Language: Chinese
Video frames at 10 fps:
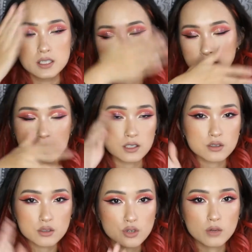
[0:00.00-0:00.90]
整个就
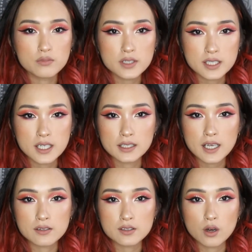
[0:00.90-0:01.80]
是全部卸
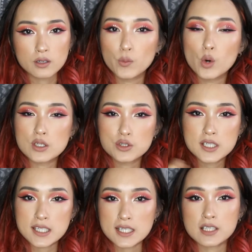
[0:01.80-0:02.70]
掉之后，那我去
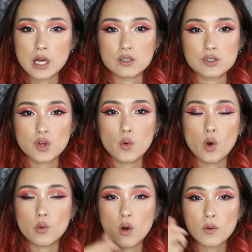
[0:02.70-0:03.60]
洗澡的时候，
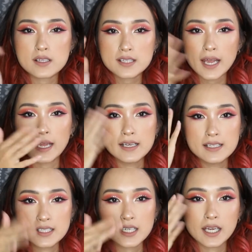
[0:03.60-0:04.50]
我我会再
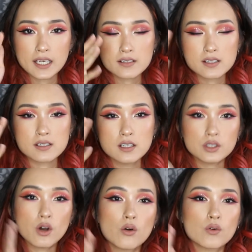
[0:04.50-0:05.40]
卸一次，
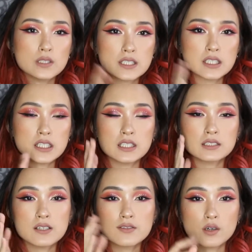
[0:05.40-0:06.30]
用洗的
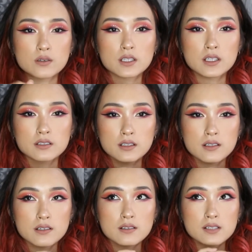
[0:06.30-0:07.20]
那种
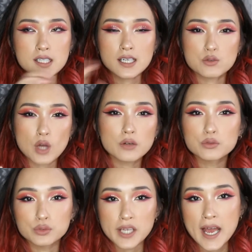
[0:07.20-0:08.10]
的卸妆
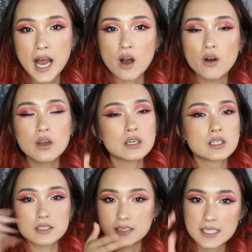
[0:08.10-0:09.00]
乳也好，
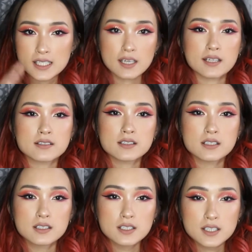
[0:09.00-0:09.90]
再卸一次。
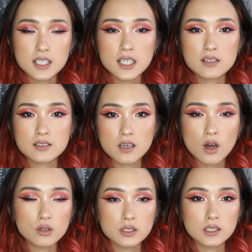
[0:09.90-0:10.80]
卸掉之
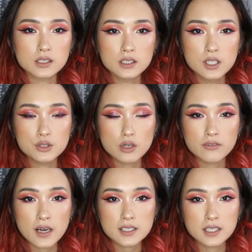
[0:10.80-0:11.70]
后呢，就会
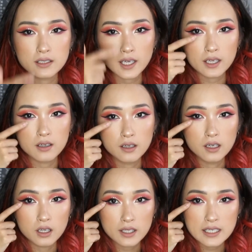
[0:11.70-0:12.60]
发现，哎，
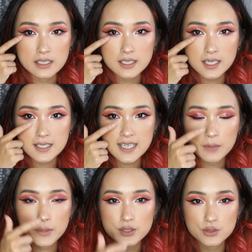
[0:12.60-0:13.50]
眼睛下
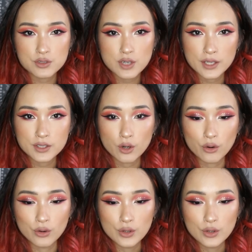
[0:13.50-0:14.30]
面居然有